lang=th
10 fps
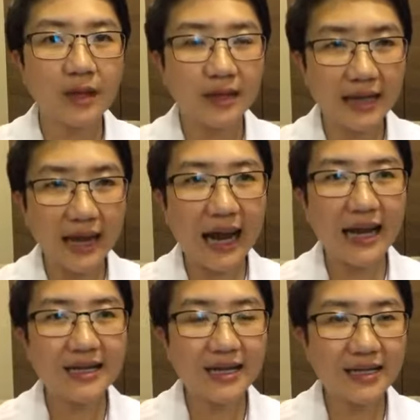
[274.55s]
นะคะ
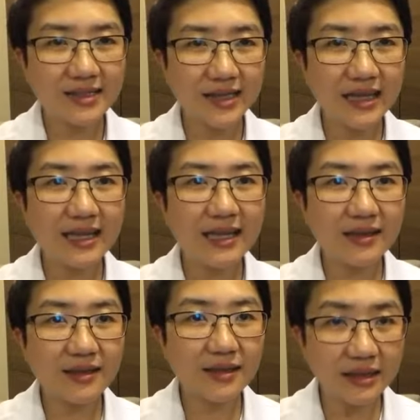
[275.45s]
ชนิด
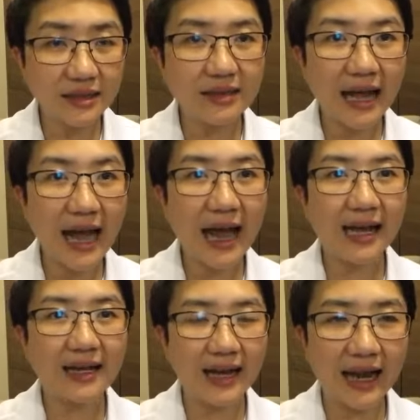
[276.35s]
หนึ่งได้
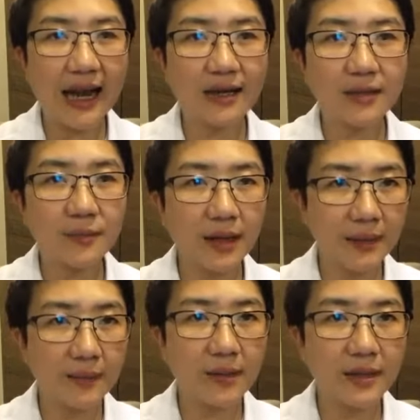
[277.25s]
นะคะคือมะเร็
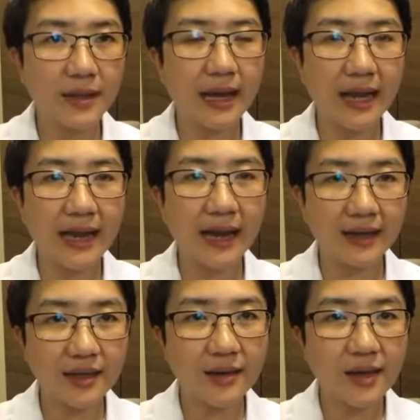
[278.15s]
งมันมีหลายอย่าง
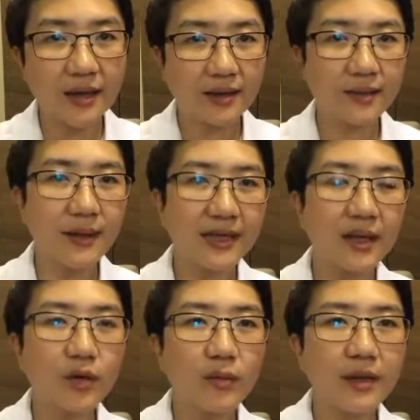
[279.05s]
ที่คือมะเร็ง
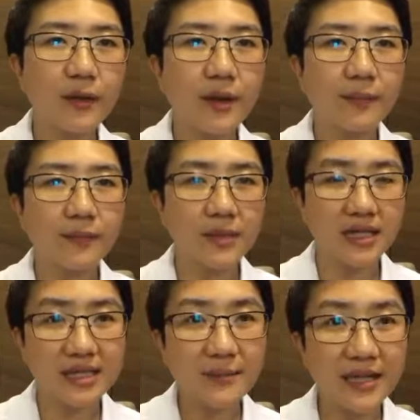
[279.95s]
เต้านมเรียกว่าอ
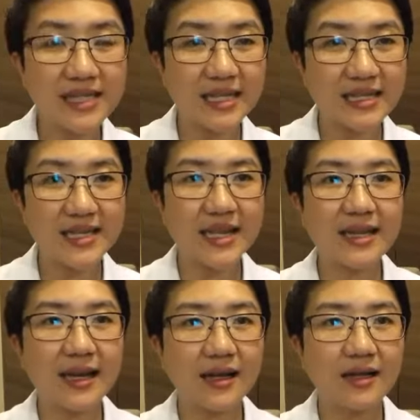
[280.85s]
ย่างเช่นพัชเจ็ดดิซี
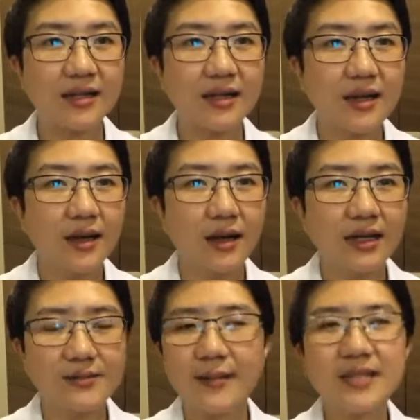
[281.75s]
เนี้ยก็คือ
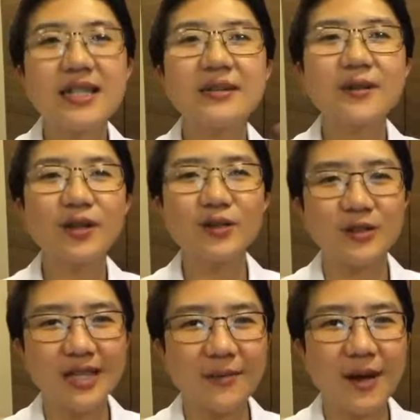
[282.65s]
ชื่อไม่ต้องสน
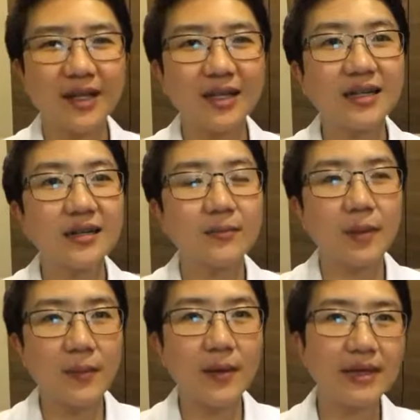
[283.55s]
ใจมากแต่คือ มั
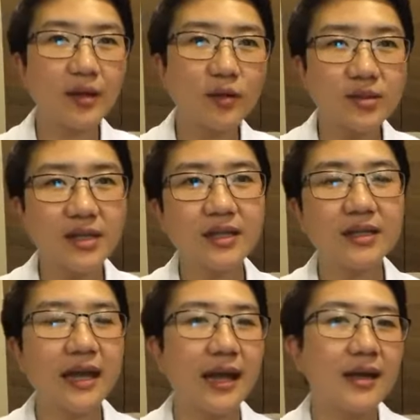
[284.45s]
นเป็นมะเร็งเต้านมชนิดหนึ่
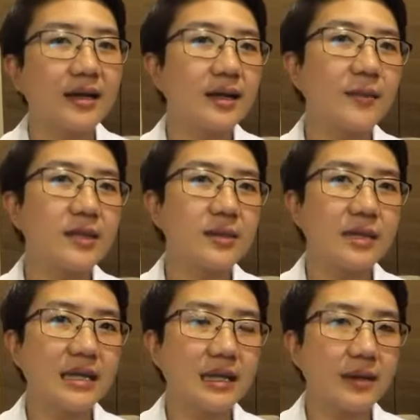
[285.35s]
งเนี่ยคือมันจะ
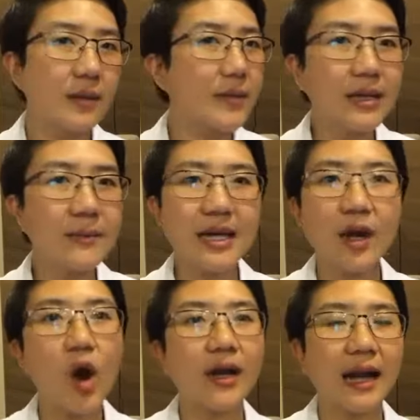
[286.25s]
มีไม่ไม่มี
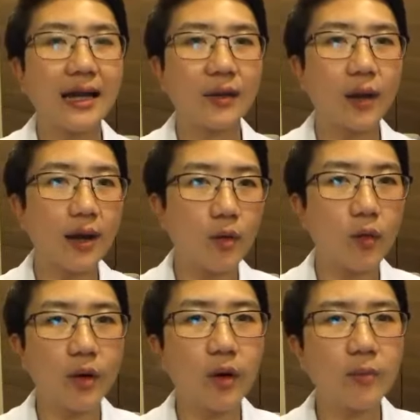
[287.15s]
ก้อนอะไรแต่ว่า
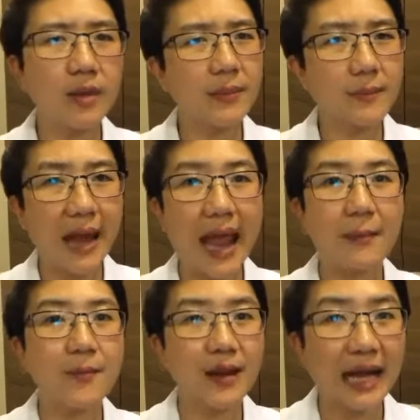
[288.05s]
หัวนมนี่เป็นแผล
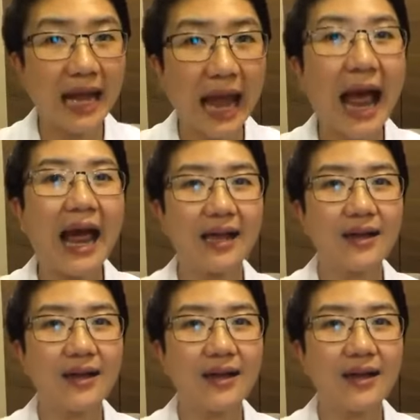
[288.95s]
มันเป็นหายหาย